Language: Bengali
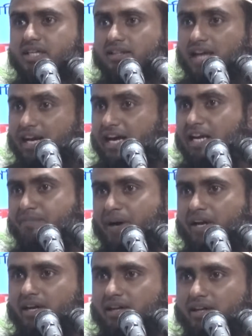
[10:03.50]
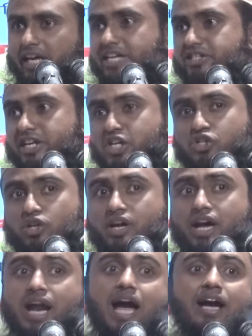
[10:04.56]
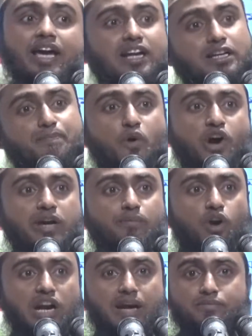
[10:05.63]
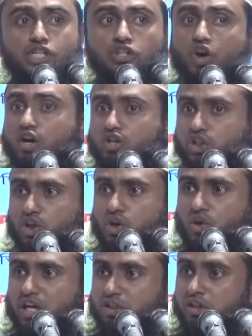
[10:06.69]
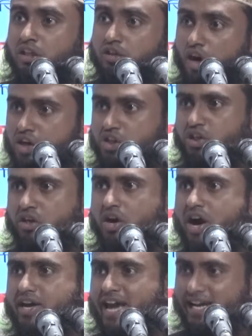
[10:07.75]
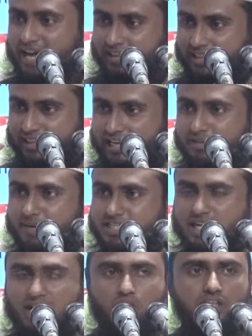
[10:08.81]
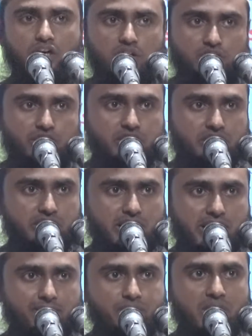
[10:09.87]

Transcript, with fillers: দিকে তাকালে পারে এই যে কিছু আগে একটা পয়েন্ট বললাম যে ধর্ষণ আসলে ধর্ষণ হয় এক হাতে তালি বাজে না কথা কন ঠিক কিনা